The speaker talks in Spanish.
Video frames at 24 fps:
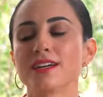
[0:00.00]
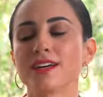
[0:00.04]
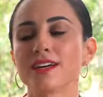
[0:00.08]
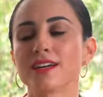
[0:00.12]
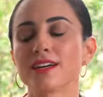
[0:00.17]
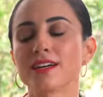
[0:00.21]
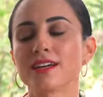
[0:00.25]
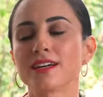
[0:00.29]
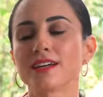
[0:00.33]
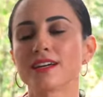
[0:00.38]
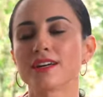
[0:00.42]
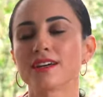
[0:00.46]

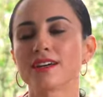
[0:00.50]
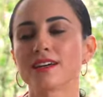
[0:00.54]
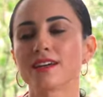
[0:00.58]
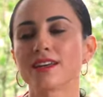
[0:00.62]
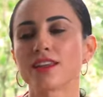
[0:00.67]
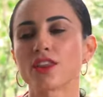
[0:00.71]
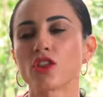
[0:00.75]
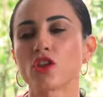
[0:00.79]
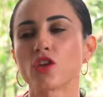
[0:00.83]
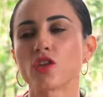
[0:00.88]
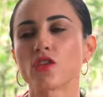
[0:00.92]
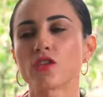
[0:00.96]

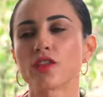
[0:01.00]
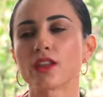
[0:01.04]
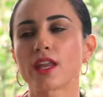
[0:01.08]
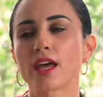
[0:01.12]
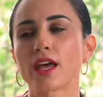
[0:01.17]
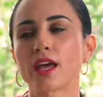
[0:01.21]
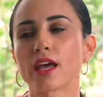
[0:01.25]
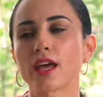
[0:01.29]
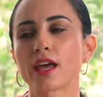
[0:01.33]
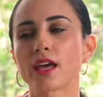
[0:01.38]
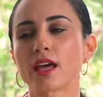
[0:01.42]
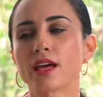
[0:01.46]
eh,
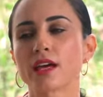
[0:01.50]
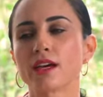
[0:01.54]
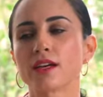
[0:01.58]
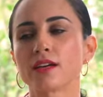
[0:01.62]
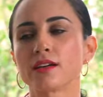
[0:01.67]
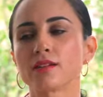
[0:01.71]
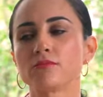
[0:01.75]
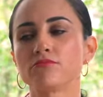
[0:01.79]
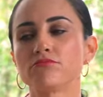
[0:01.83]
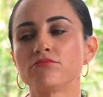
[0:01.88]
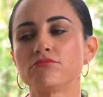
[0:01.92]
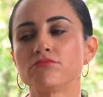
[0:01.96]

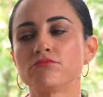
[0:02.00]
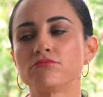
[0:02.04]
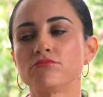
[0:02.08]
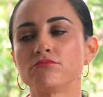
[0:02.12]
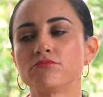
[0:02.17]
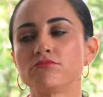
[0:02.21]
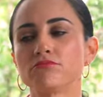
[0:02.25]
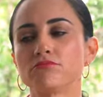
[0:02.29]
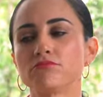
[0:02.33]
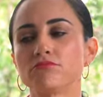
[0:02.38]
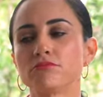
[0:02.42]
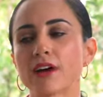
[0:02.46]
donde
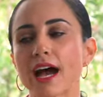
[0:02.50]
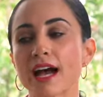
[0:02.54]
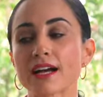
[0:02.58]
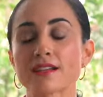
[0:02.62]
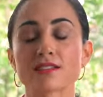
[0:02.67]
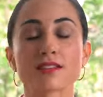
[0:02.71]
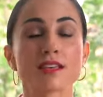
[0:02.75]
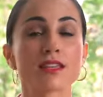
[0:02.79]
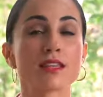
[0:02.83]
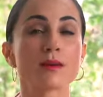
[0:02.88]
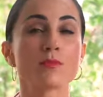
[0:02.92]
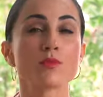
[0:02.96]
mm,
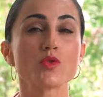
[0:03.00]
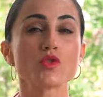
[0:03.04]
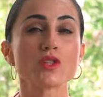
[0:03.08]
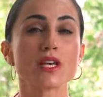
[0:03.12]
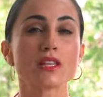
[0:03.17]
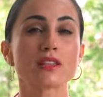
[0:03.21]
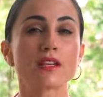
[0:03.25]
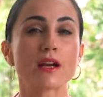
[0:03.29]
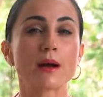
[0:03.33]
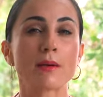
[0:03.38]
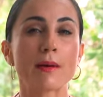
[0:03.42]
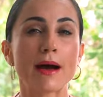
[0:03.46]

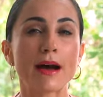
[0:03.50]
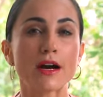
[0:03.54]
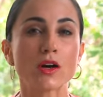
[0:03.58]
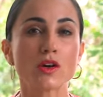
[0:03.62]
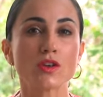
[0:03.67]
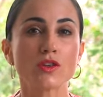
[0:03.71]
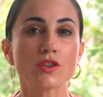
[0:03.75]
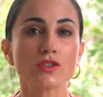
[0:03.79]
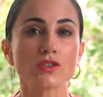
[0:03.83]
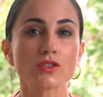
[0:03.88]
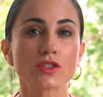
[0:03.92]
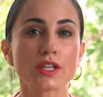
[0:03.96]
accedemos a
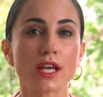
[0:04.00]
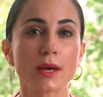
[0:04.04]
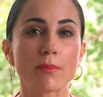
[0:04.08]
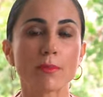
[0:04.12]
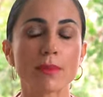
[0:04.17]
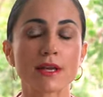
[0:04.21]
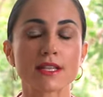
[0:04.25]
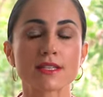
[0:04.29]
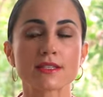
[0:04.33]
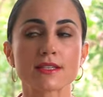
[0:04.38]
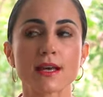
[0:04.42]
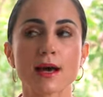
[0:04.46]
trabajos que
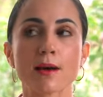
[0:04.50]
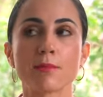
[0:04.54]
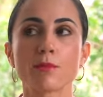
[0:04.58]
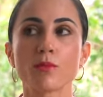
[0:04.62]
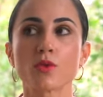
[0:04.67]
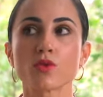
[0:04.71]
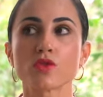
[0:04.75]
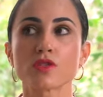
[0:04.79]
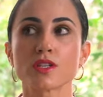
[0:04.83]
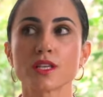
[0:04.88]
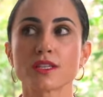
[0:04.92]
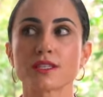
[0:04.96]

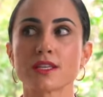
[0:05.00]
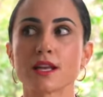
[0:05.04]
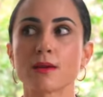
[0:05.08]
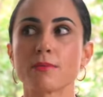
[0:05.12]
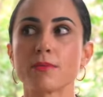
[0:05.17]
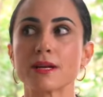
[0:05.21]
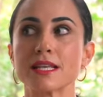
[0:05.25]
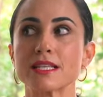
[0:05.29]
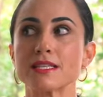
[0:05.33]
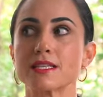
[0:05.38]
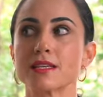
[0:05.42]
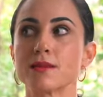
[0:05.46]
pensamos desde
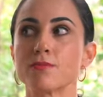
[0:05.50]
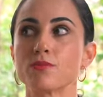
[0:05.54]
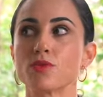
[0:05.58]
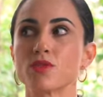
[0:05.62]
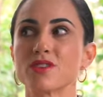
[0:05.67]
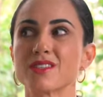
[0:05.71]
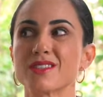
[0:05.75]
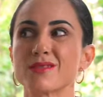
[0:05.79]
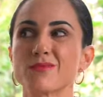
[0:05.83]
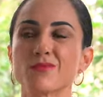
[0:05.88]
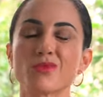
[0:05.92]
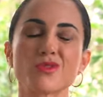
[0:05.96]
el
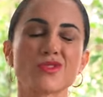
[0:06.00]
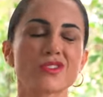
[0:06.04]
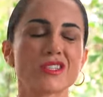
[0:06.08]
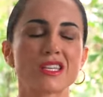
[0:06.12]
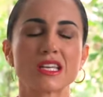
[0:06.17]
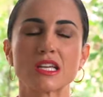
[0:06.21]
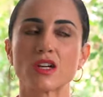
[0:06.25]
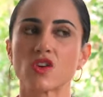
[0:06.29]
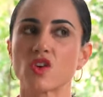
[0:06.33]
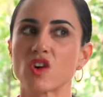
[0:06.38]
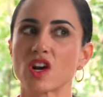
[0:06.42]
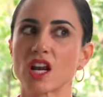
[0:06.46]
principio,
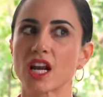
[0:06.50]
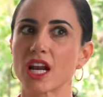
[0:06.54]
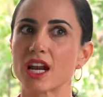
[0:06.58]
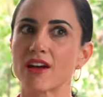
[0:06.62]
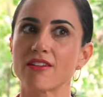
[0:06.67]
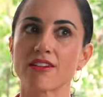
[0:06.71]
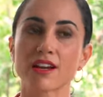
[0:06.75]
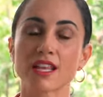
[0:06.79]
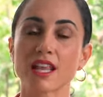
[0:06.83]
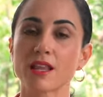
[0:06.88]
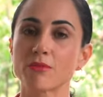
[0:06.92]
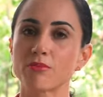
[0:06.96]
decimos, híjole,
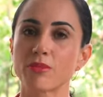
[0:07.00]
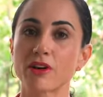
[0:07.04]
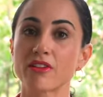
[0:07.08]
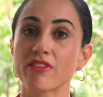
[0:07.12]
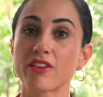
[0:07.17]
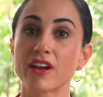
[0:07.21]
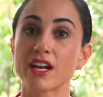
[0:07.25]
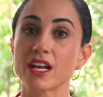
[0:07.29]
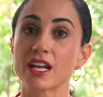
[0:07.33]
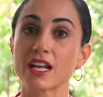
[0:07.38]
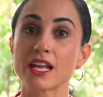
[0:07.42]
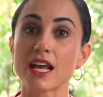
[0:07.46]
la verdad
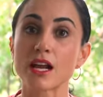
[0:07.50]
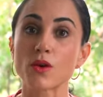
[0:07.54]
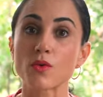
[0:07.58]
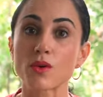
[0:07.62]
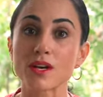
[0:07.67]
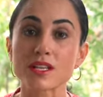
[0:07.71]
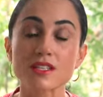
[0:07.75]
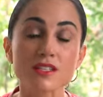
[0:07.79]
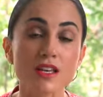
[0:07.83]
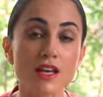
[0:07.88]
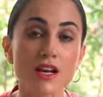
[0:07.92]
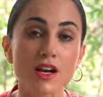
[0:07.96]
preferiría
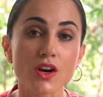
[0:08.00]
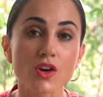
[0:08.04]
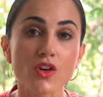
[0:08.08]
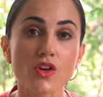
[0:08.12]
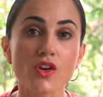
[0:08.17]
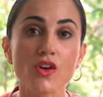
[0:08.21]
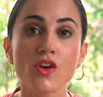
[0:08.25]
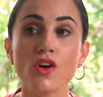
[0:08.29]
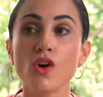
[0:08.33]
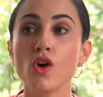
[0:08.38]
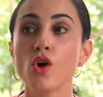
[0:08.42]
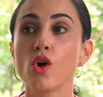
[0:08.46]
no
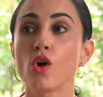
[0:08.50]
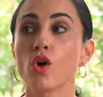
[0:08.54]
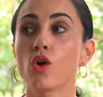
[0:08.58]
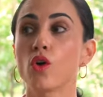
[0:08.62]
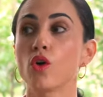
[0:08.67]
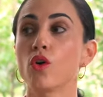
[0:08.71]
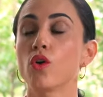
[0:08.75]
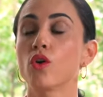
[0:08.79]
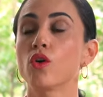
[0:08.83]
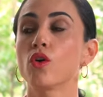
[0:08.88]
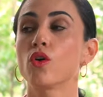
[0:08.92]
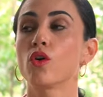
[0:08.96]
hacerlo,
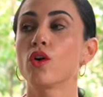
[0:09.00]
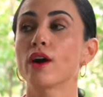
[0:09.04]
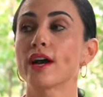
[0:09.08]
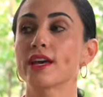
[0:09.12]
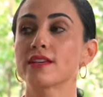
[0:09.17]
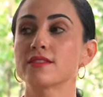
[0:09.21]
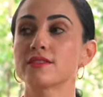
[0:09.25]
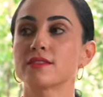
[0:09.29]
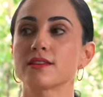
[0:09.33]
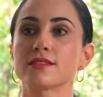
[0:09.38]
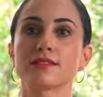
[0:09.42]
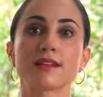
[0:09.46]
o
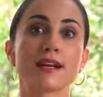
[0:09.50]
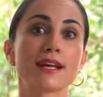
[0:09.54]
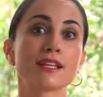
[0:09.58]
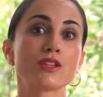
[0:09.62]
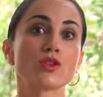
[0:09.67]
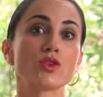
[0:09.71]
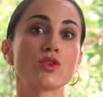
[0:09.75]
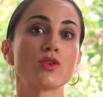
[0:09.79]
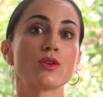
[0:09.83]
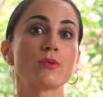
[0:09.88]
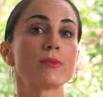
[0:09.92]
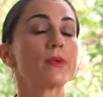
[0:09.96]
este
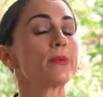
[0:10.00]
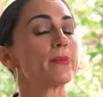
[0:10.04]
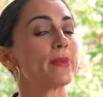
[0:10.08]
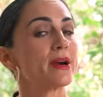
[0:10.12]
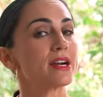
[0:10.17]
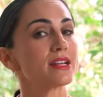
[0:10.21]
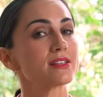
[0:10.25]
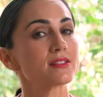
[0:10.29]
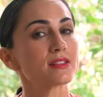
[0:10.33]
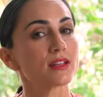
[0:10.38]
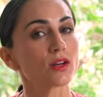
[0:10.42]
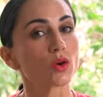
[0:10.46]
trato no me
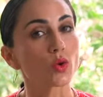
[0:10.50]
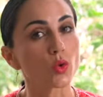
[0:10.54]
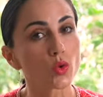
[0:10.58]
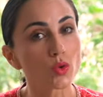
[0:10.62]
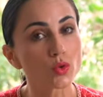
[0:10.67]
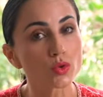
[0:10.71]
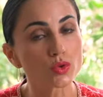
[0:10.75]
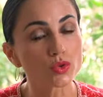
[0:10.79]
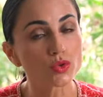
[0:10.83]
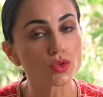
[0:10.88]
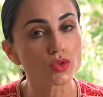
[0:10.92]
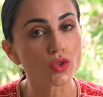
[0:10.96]
parece
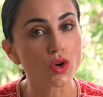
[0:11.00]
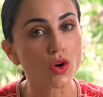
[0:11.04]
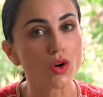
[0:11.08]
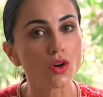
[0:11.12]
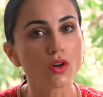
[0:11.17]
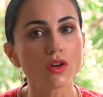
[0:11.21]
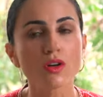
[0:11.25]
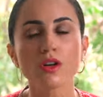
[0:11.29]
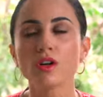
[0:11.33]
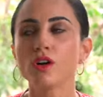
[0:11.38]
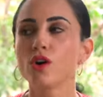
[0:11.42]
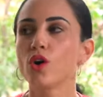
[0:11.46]

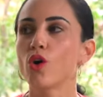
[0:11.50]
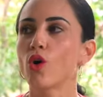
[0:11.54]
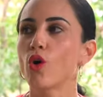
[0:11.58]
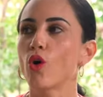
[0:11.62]
justo,